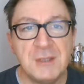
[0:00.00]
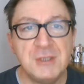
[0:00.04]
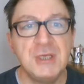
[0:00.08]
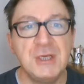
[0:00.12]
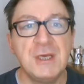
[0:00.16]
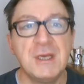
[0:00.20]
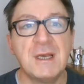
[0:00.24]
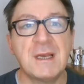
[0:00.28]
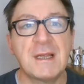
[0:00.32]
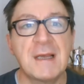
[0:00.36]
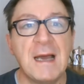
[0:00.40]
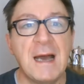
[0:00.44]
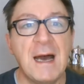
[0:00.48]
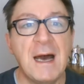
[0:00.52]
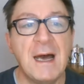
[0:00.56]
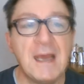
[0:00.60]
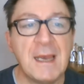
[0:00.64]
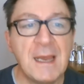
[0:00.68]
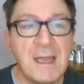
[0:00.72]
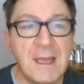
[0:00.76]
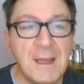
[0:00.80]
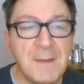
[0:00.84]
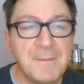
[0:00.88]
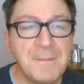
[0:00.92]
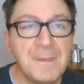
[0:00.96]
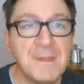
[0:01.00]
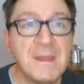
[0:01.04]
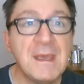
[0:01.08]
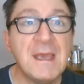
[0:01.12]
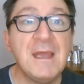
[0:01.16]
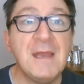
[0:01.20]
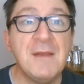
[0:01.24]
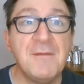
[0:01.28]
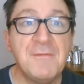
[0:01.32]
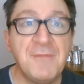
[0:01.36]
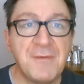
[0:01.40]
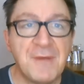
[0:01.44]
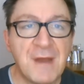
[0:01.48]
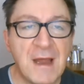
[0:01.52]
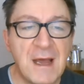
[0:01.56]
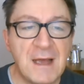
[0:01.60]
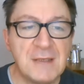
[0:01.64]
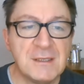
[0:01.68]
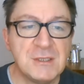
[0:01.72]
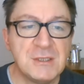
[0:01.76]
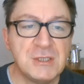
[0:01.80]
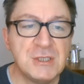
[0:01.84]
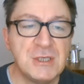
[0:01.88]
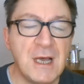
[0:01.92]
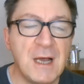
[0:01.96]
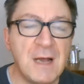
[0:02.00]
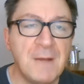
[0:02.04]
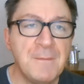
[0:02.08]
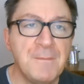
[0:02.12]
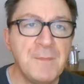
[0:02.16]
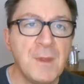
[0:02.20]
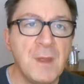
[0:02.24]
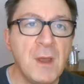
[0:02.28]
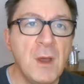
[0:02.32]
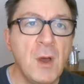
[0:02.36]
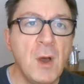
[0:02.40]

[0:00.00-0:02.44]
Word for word: cercare in Francia